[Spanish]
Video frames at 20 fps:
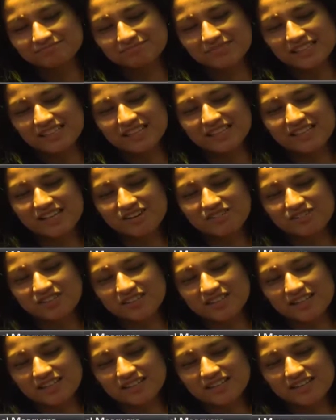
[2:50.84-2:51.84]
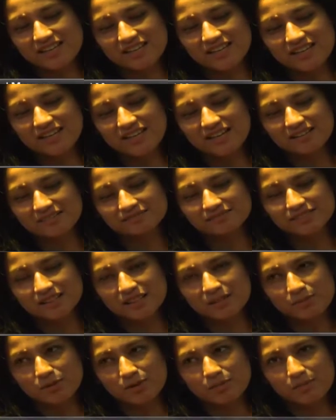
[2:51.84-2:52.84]
menestra con ternera,
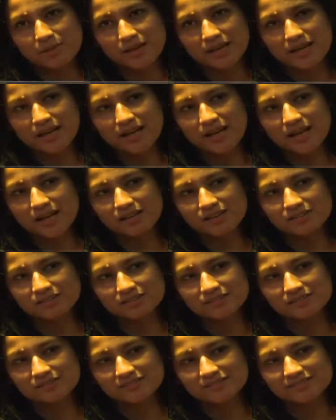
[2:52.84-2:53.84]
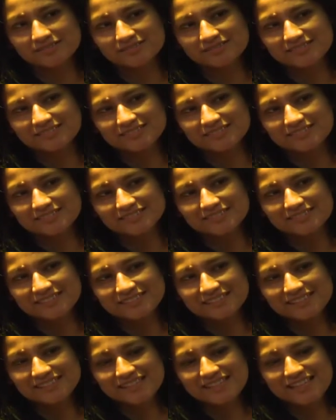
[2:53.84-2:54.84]
tenemos pescado,
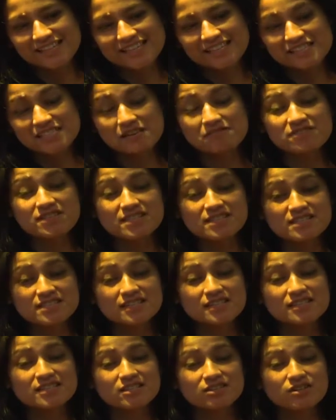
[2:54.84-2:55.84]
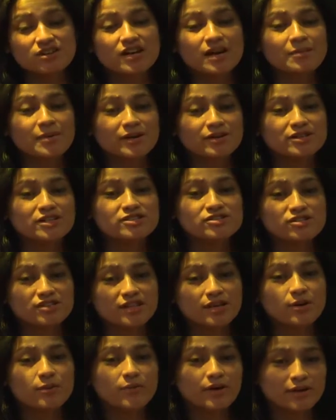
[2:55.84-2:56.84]
eh, ceviche y los camarones son
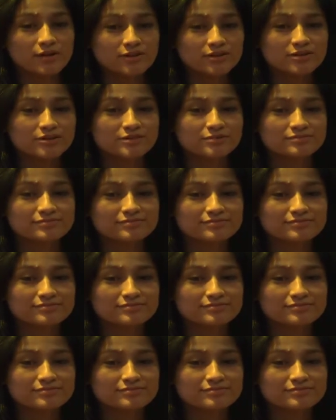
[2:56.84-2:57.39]
de Ecuador.